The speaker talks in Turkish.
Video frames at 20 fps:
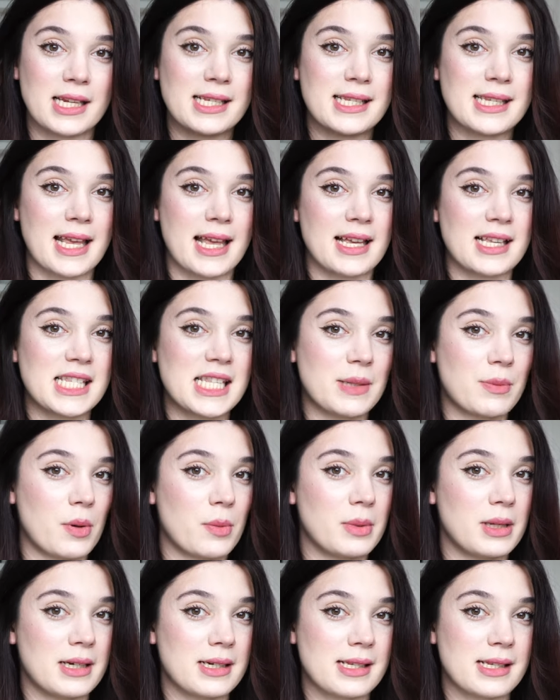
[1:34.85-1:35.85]
de seans
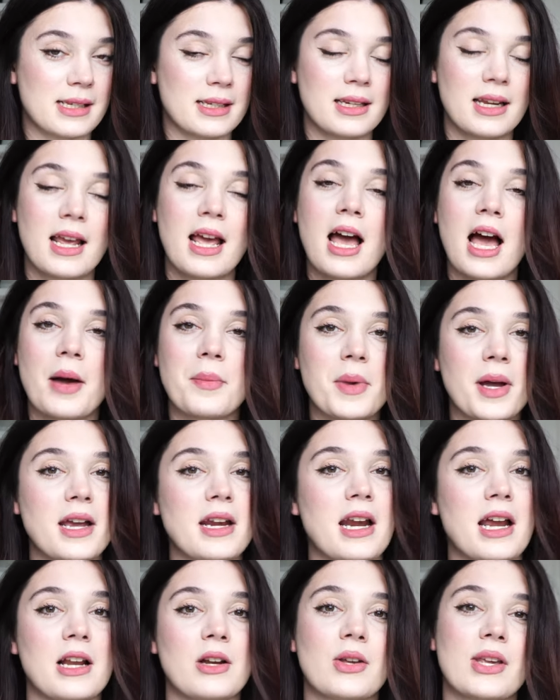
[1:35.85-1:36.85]
yapabilirsin. Ama
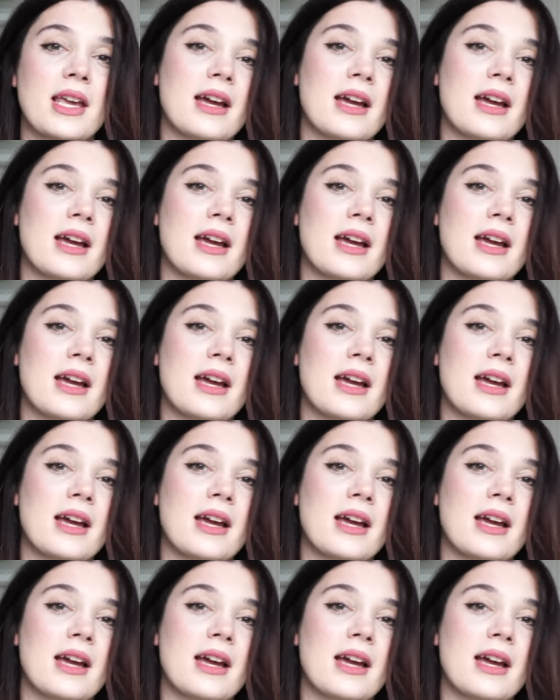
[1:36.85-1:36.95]
her